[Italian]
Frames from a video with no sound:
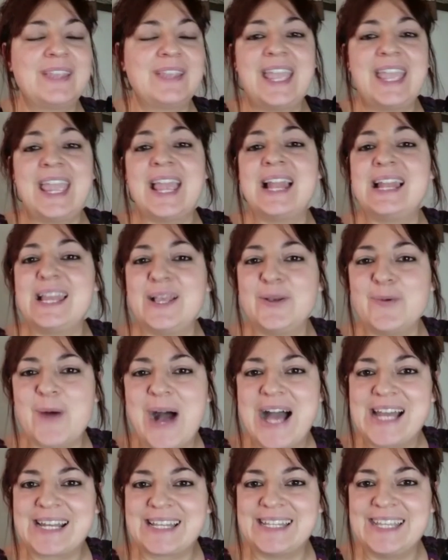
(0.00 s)
e le
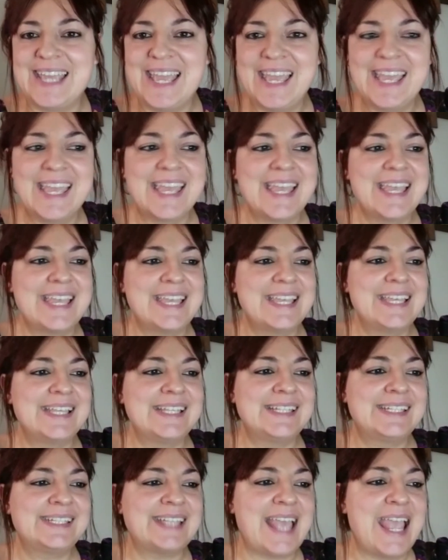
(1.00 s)
guardie,
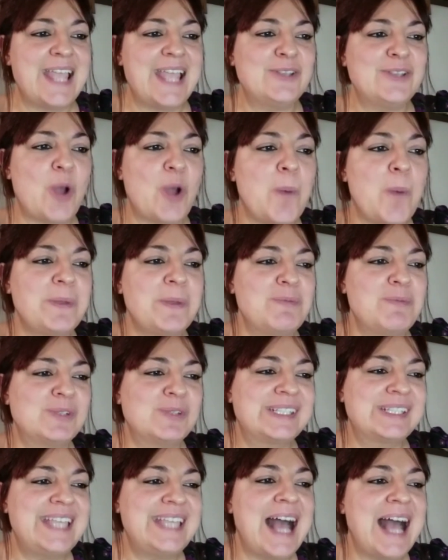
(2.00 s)
sei topi
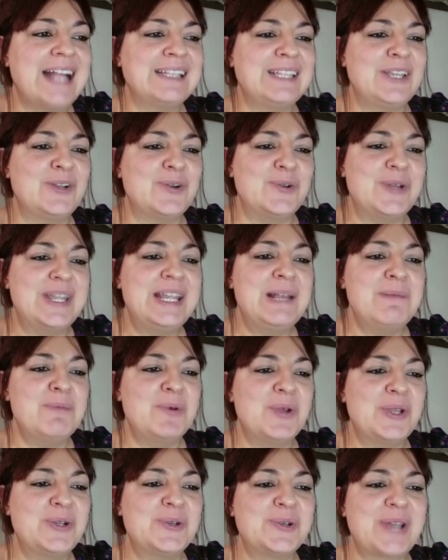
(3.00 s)
muschiati con
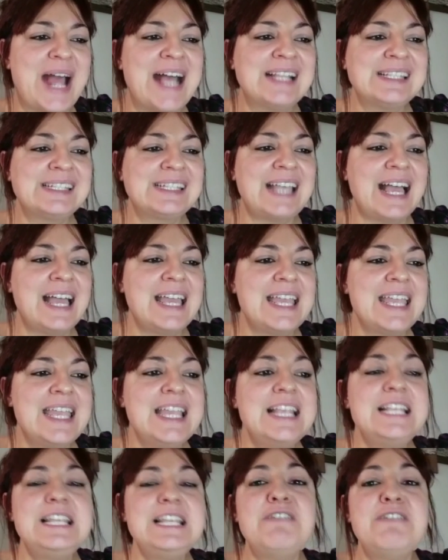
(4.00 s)
elmo e corazza,
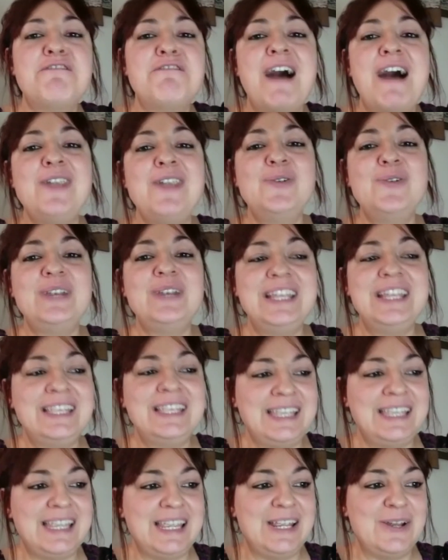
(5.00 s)
gli fanno
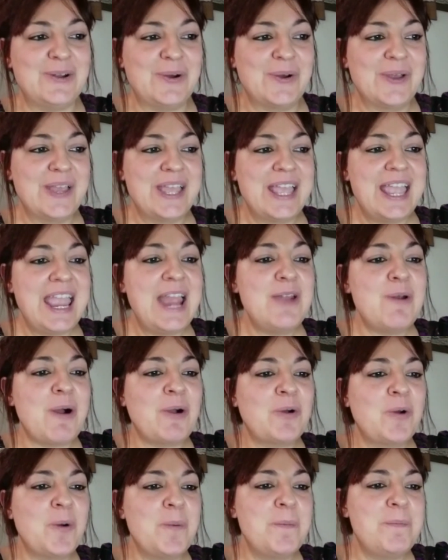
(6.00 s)
l'inchino e lo
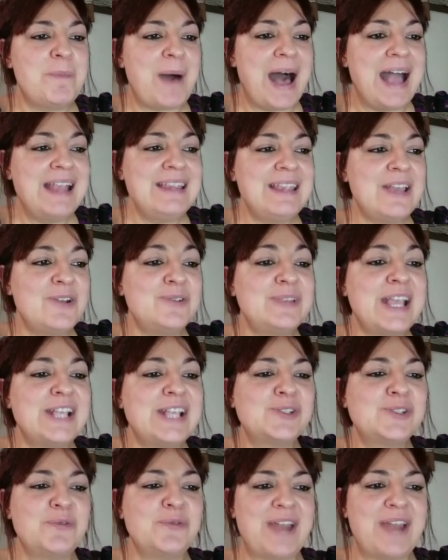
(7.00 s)
accompagnano dai
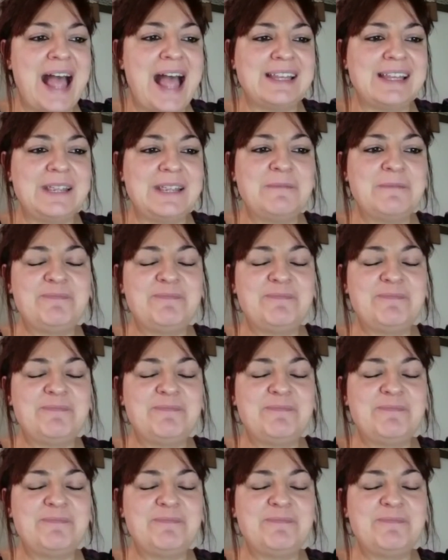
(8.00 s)
sovrani.